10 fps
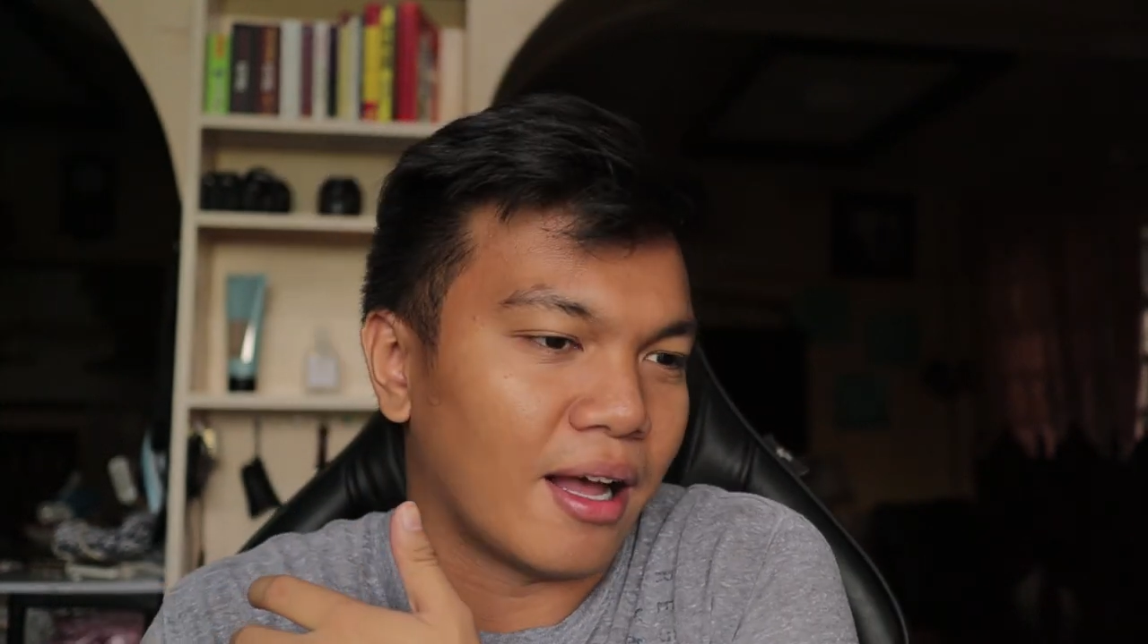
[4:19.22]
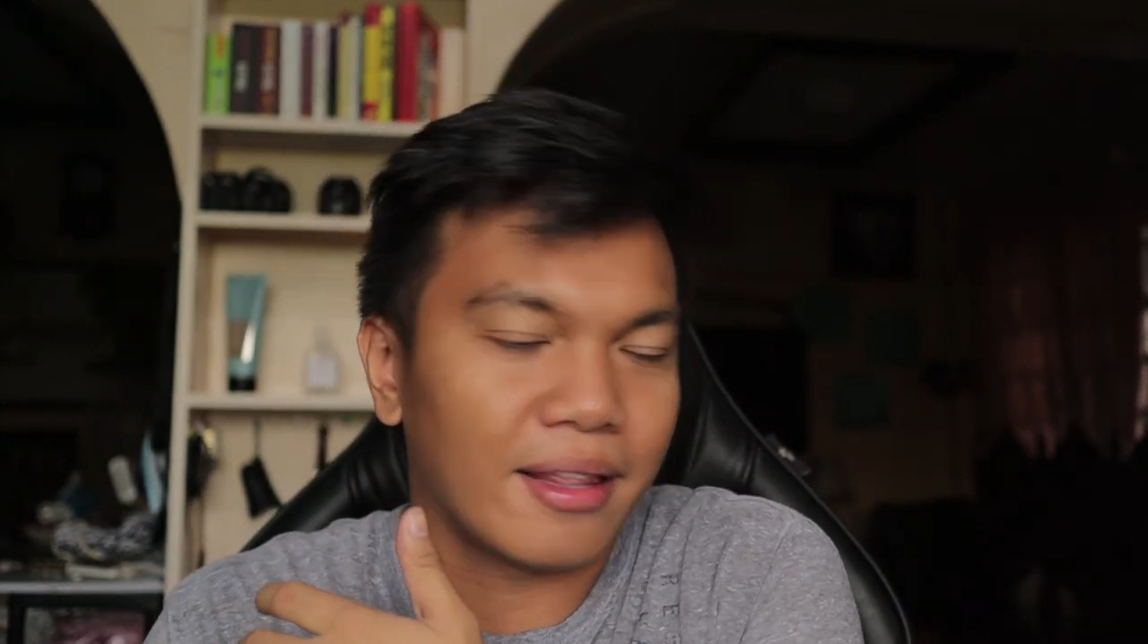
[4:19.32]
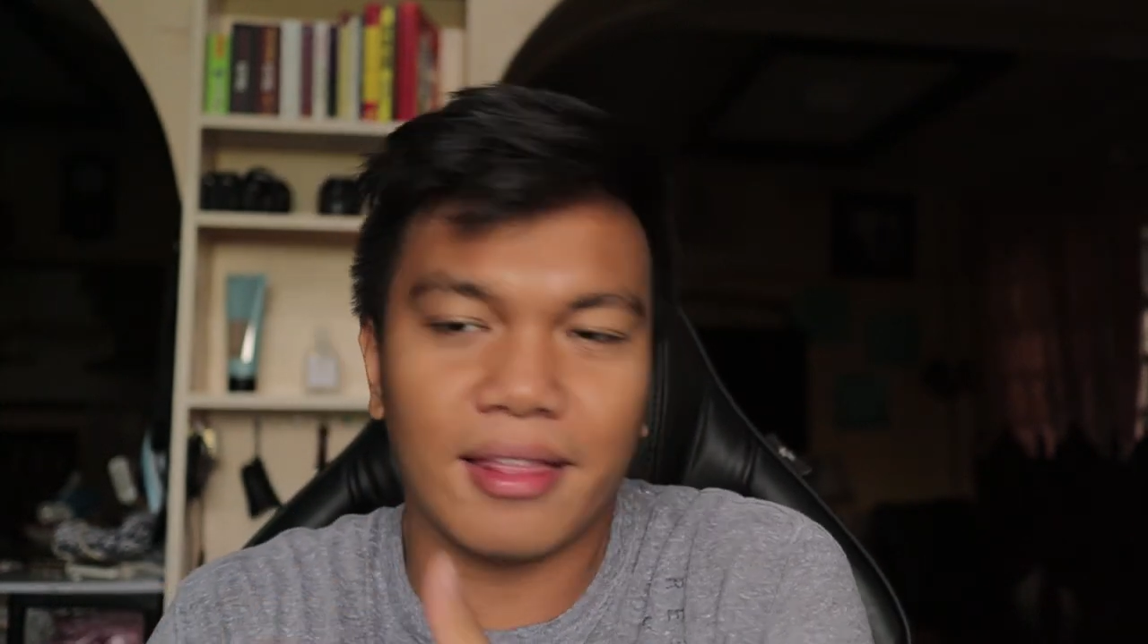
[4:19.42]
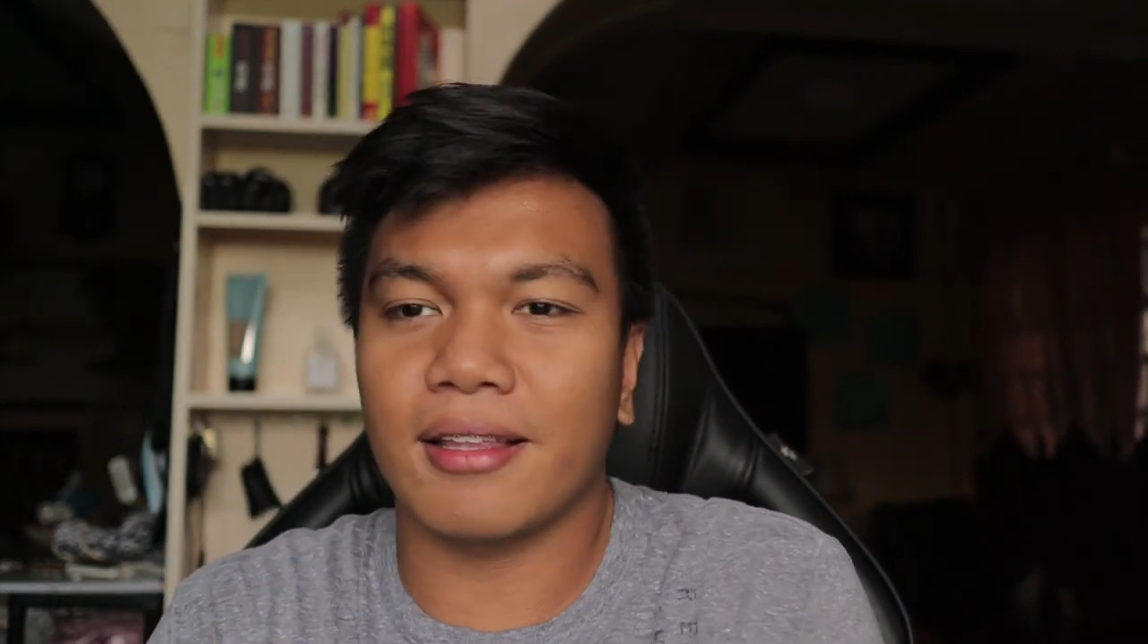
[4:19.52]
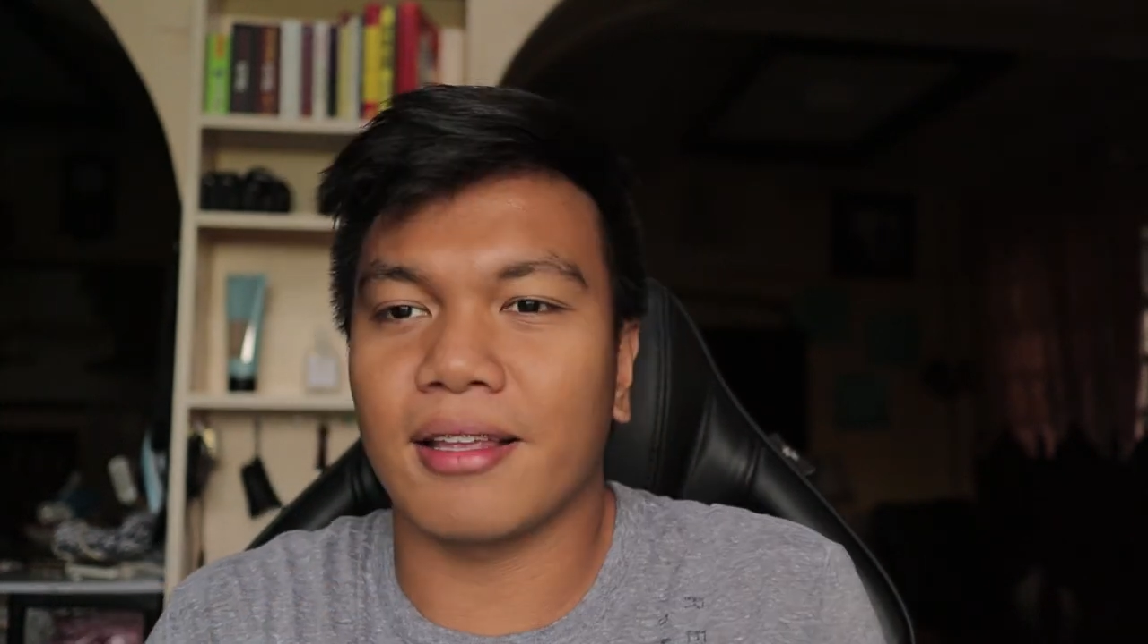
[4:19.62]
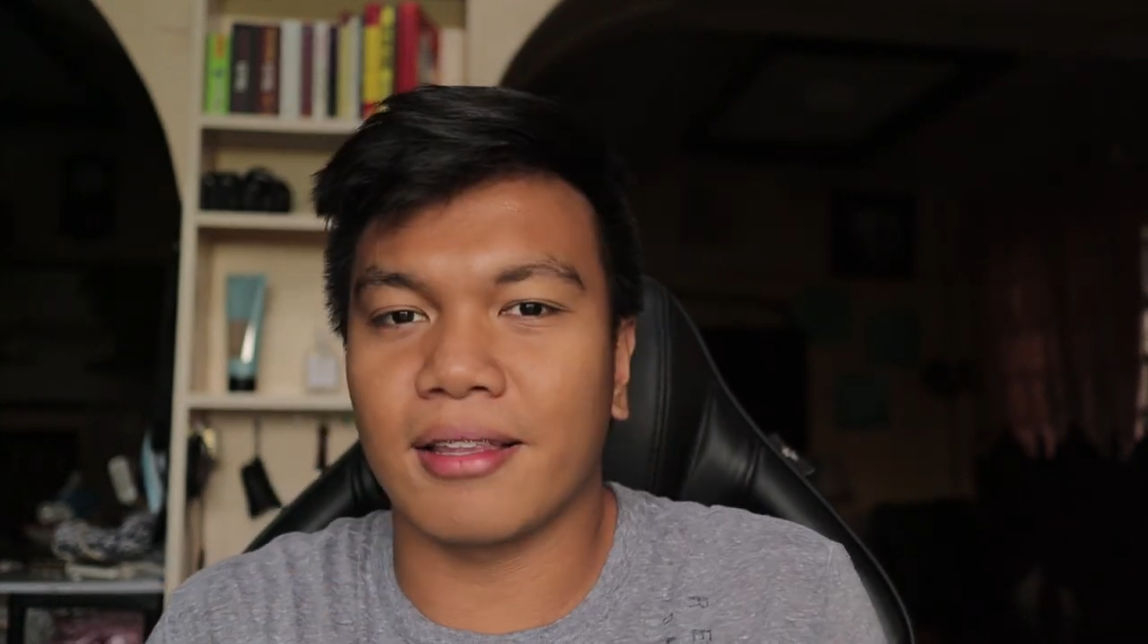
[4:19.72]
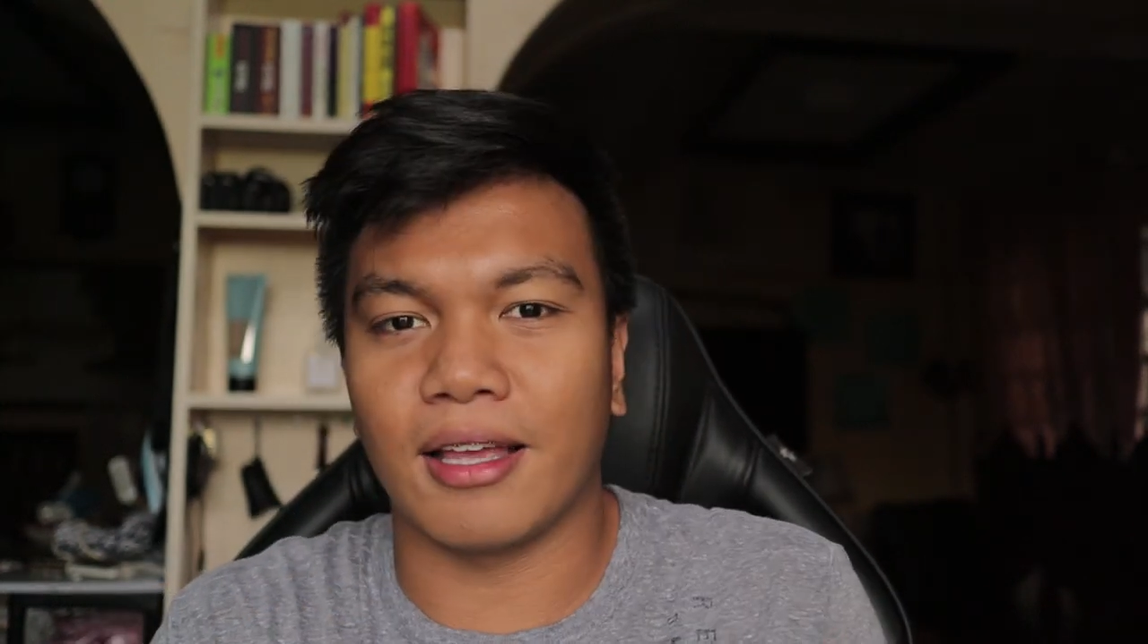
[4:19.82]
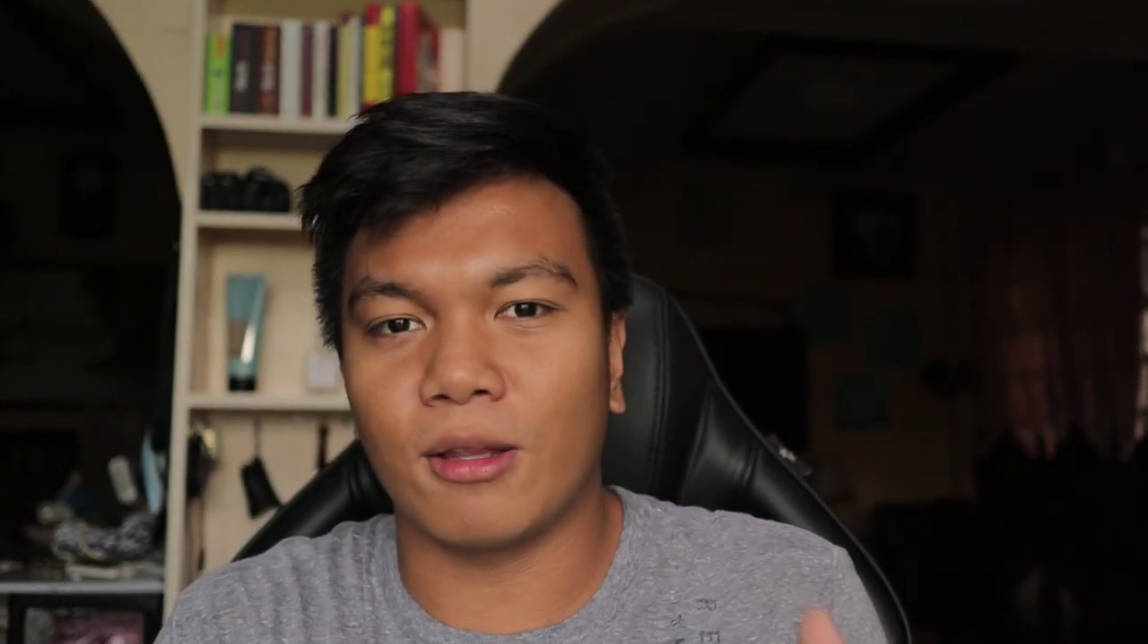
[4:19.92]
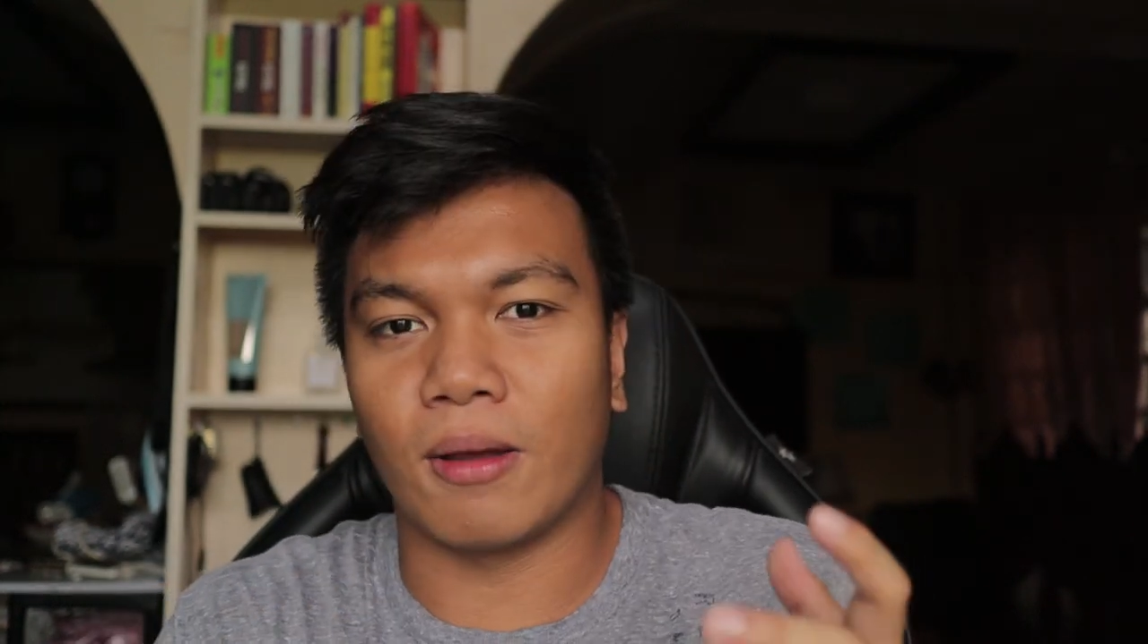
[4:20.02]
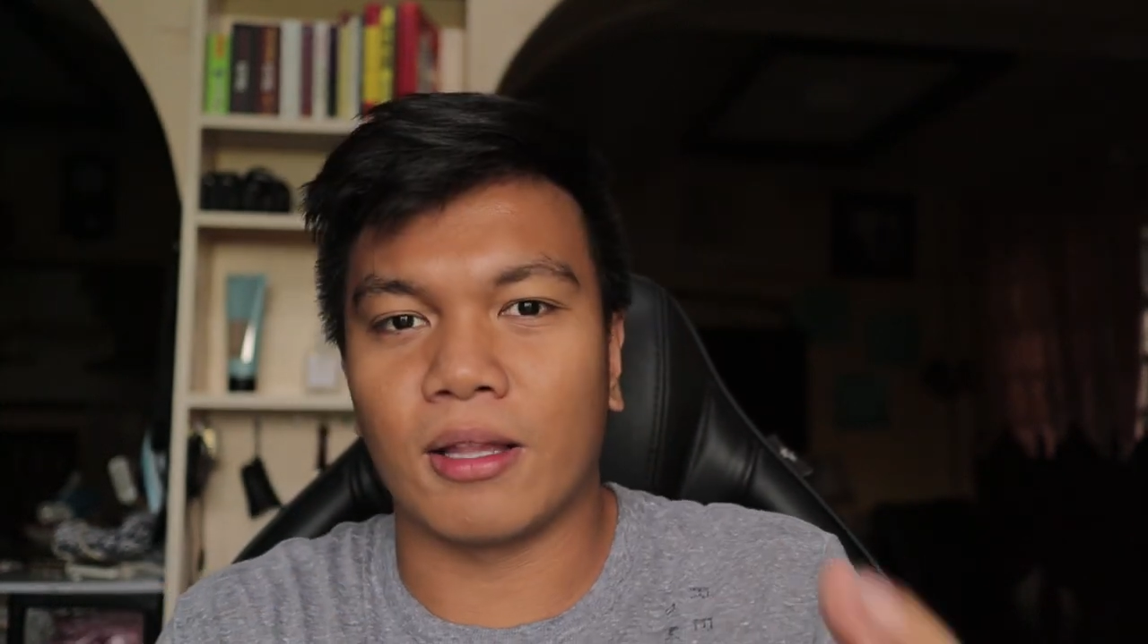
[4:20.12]
I think the
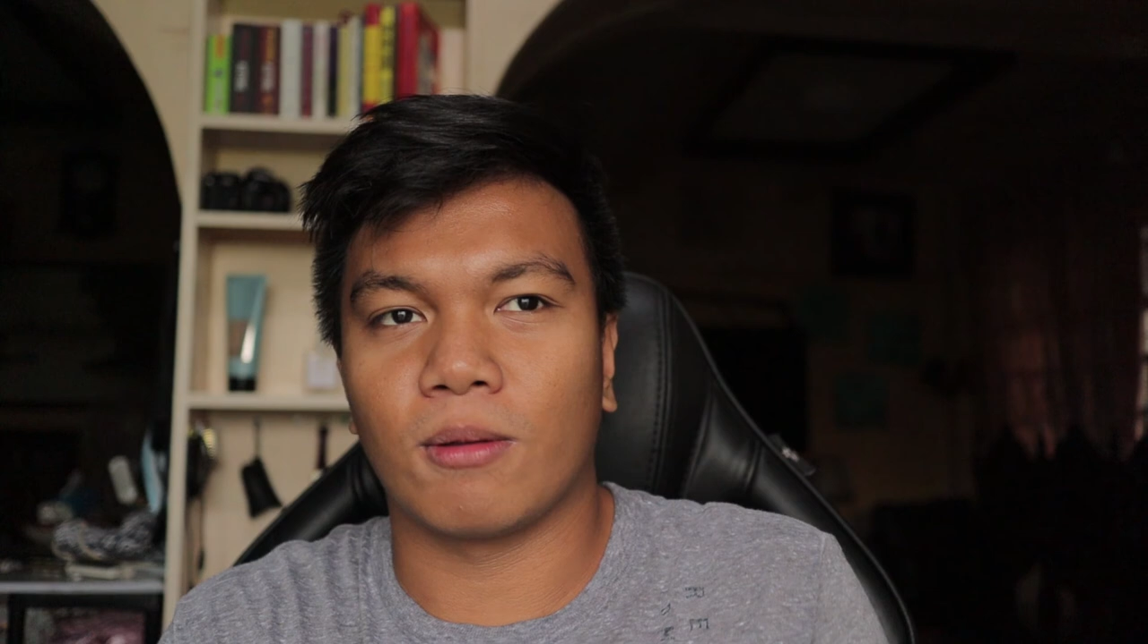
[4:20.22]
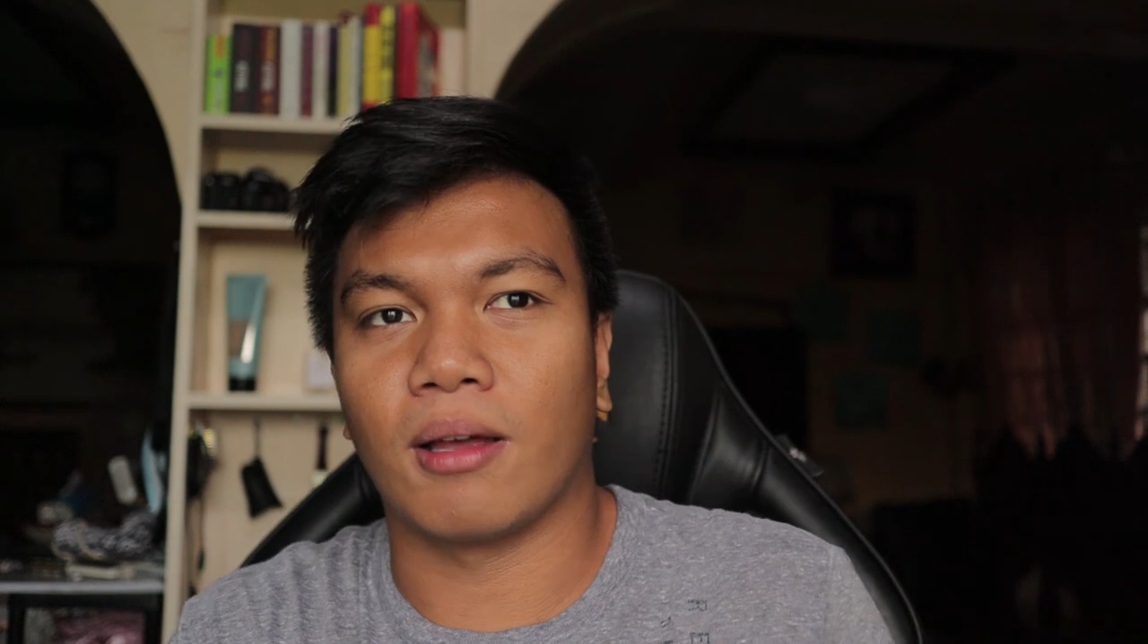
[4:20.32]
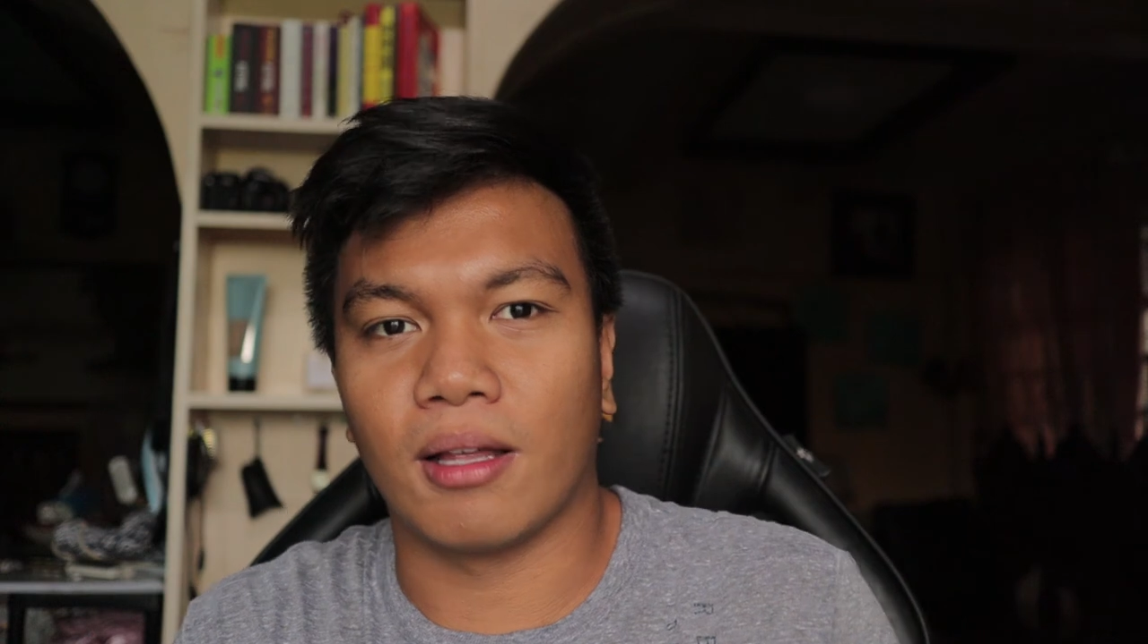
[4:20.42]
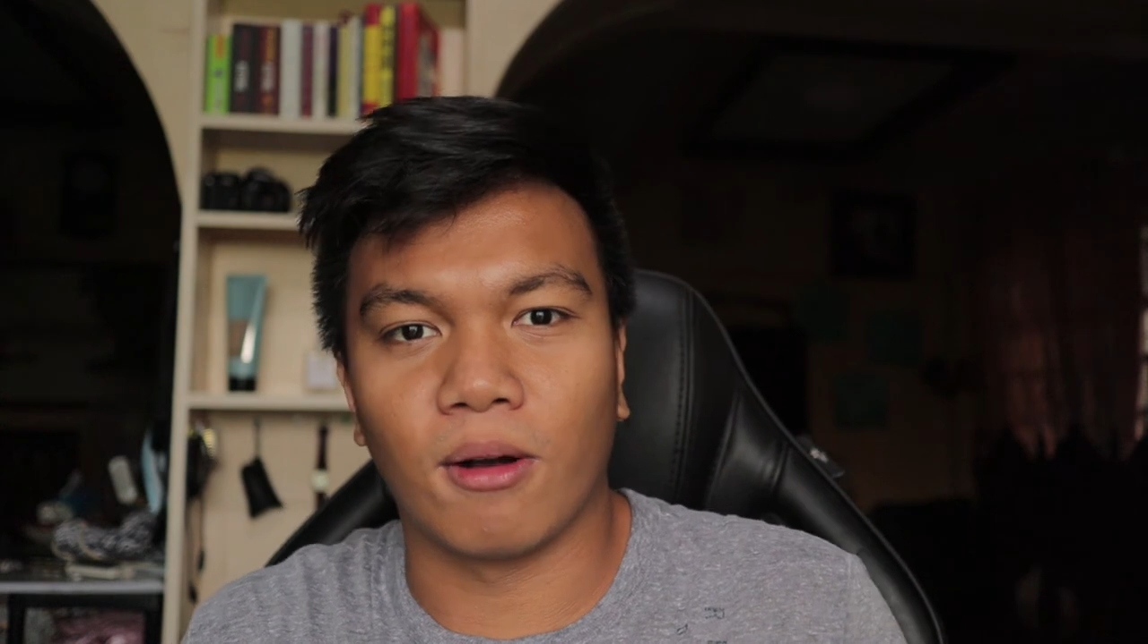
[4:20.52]
date went well.